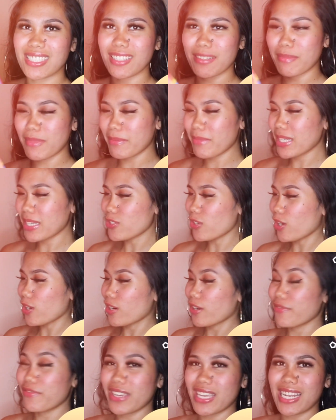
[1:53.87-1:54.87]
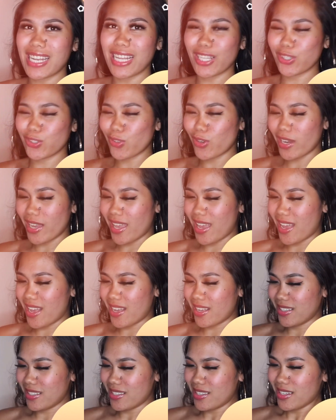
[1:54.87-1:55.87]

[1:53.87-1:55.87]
siya. Medyo revealing to, kaya